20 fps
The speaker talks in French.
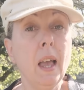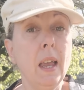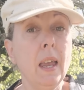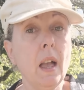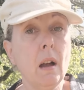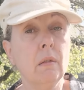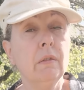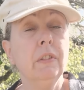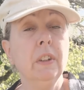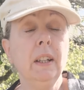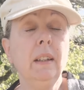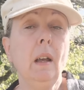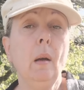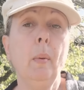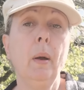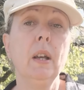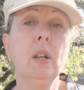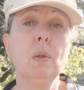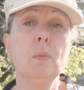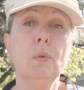Et en fait,
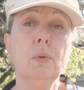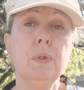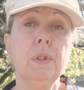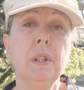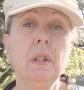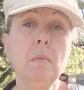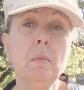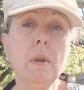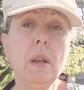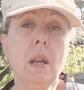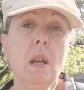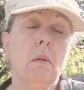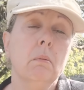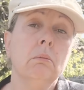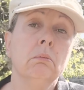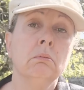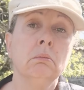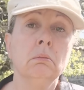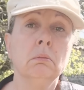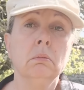après, je me suis dit, mais
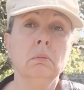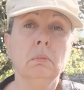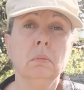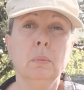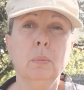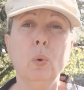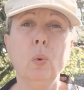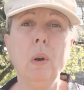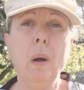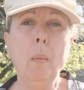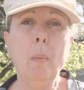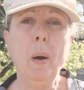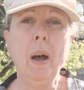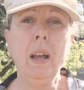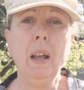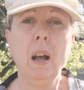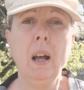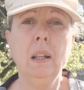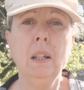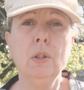pourquoi
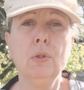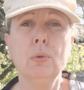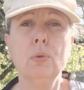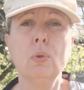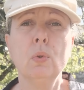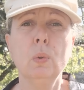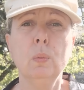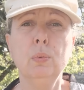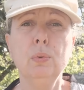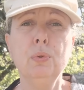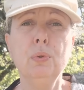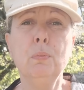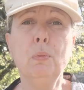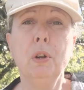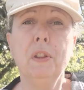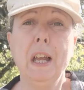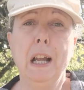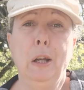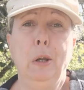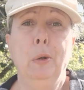pas aller jusqu'au bout du
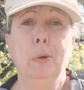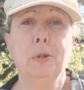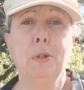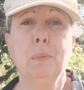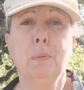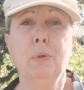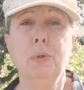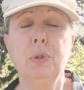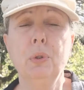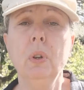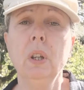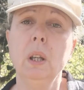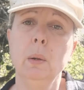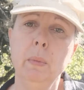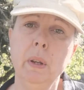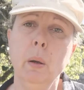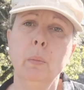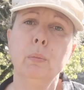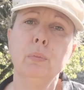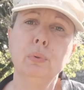modèle de ce monsieur qui
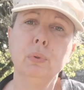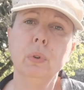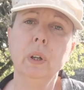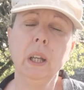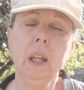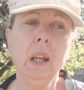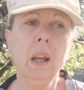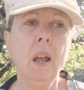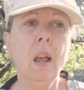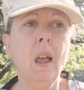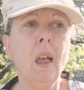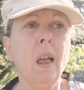est bien pourri